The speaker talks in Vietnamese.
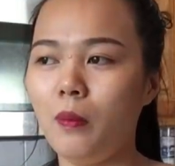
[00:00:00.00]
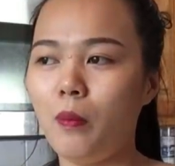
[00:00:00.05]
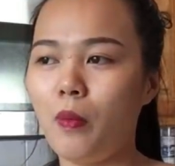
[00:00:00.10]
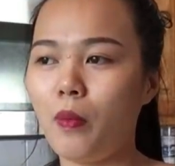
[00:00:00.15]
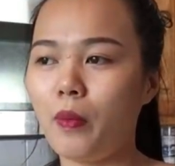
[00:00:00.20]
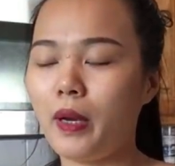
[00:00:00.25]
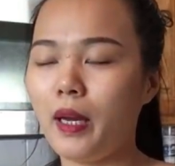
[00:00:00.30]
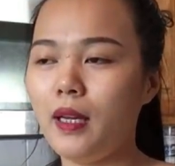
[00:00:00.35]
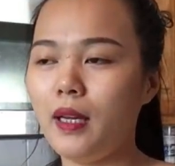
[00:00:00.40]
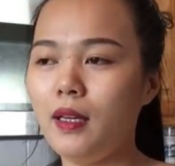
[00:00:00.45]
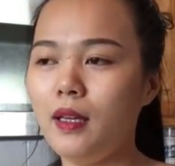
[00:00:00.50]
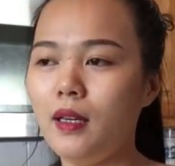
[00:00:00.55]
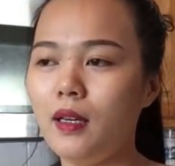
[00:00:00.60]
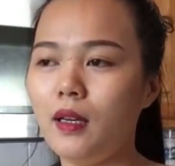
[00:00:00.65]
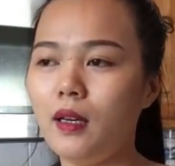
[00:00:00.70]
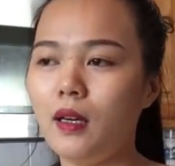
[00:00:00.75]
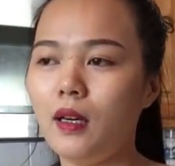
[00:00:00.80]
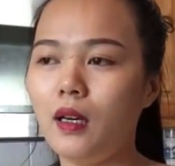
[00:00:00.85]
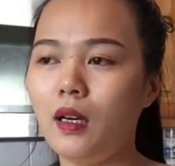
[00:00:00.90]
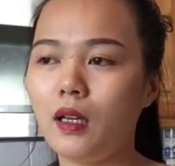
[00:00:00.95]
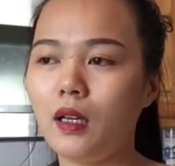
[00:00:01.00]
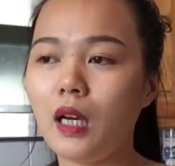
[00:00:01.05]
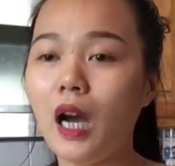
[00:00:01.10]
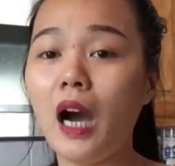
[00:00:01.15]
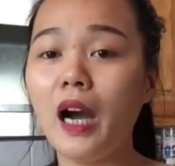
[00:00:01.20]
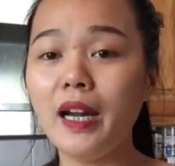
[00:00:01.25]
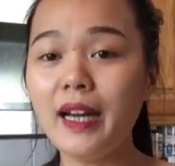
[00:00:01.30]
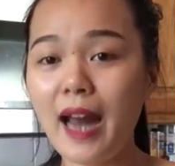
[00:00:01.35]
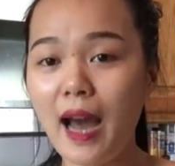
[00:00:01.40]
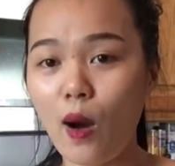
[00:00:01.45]
một cái
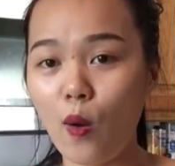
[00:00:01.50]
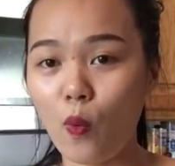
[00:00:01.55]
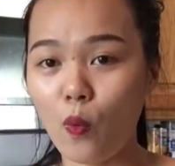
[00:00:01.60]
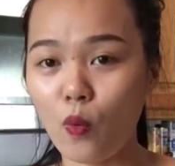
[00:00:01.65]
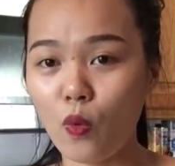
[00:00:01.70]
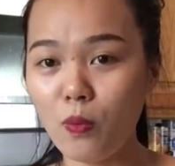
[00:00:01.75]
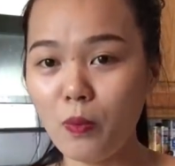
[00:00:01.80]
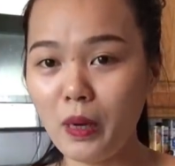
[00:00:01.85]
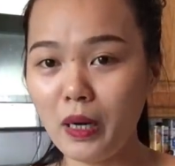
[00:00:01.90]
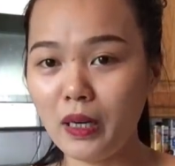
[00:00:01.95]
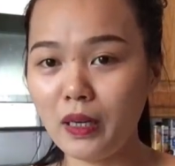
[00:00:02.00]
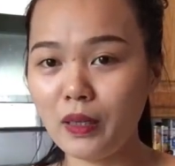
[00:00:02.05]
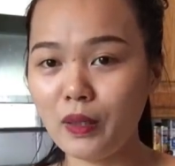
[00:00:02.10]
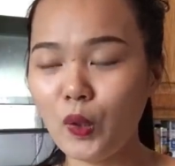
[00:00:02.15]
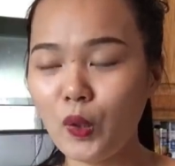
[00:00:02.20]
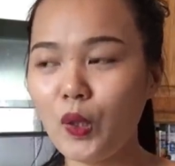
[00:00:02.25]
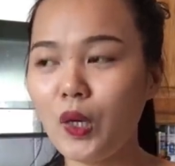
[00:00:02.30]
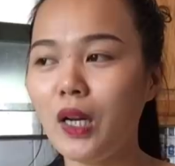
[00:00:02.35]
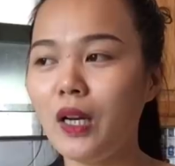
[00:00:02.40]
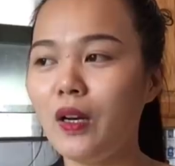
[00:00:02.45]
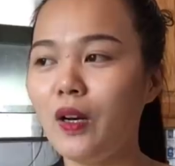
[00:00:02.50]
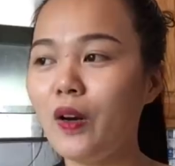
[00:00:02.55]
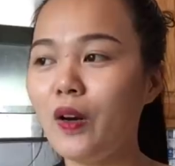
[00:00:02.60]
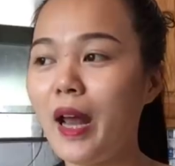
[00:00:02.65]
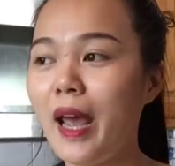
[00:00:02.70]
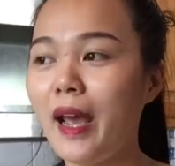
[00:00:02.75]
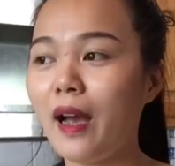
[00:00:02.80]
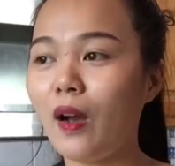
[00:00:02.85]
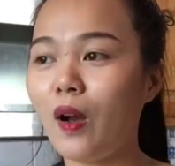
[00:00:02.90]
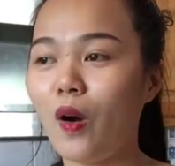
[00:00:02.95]
khởi đầu của Minh, cho nên nó
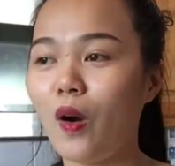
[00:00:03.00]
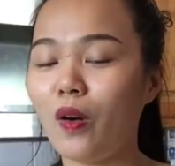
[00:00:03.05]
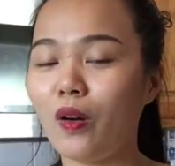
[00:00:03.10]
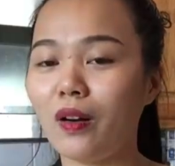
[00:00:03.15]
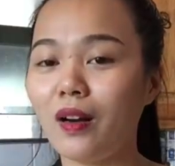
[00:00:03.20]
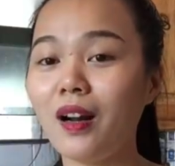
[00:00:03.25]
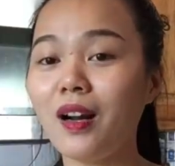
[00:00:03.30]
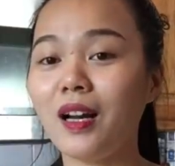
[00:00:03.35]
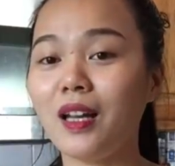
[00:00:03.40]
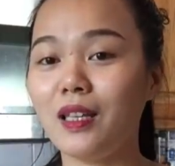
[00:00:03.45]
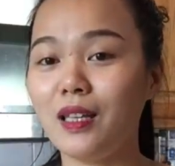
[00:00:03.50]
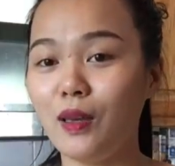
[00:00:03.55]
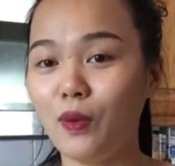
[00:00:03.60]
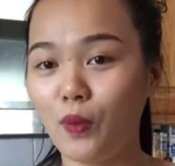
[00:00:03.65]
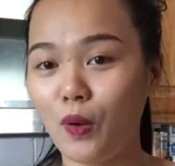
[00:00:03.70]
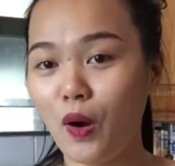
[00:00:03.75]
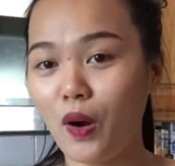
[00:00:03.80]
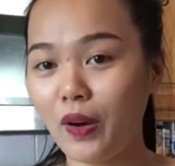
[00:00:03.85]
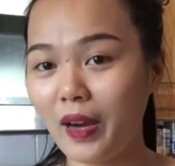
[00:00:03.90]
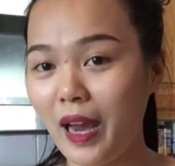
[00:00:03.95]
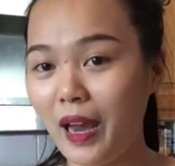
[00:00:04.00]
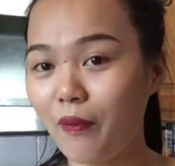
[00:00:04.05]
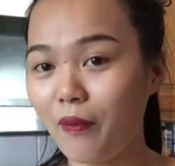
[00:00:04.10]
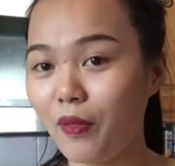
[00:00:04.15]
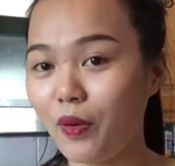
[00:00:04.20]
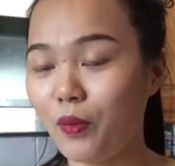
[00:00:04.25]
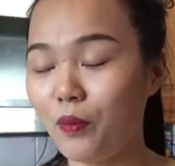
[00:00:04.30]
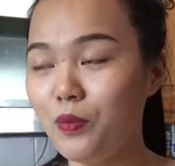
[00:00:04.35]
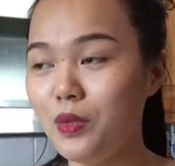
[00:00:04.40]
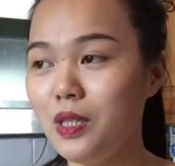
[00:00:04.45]
đang còn rất là nhiều khó
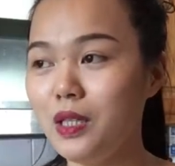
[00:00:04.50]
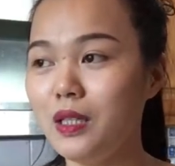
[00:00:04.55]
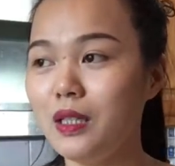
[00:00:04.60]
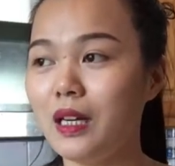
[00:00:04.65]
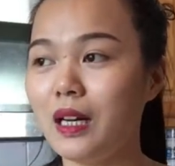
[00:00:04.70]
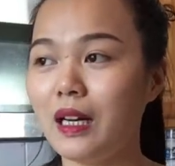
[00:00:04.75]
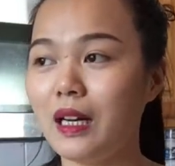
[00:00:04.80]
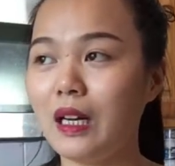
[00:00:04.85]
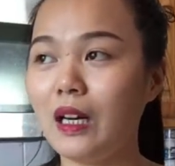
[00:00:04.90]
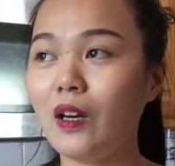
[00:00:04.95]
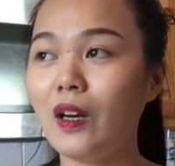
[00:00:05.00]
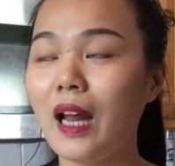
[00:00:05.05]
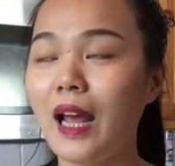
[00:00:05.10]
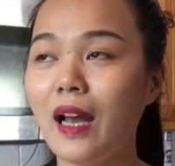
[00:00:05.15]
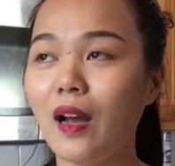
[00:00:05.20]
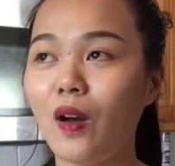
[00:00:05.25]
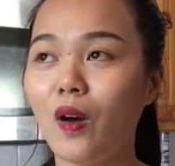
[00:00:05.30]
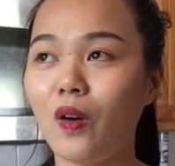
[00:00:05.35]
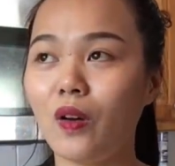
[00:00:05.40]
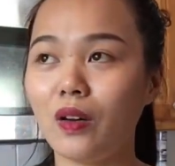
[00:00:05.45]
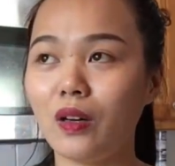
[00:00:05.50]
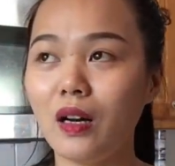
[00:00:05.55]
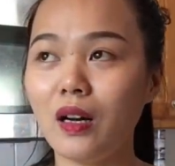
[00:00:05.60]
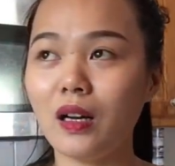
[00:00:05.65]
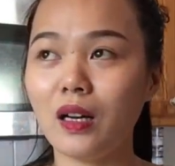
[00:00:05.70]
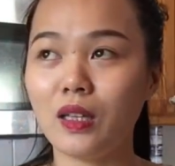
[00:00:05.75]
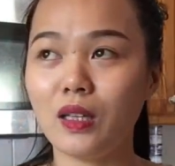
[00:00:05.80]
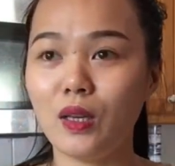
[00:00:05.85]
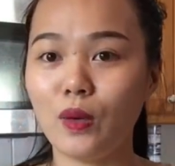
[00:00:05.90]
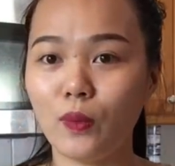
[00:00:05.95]
khăn, cũng như là nó đang còn
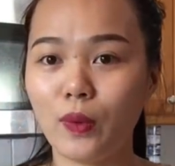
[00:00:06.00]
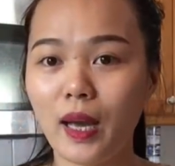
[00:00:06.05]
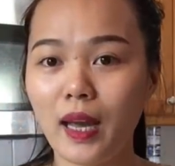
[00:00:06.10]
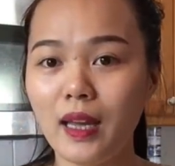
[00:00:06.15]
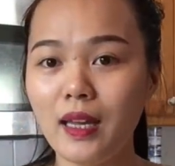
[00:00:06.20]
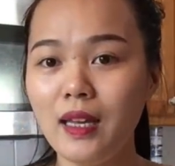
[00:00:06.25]
rất là nhiều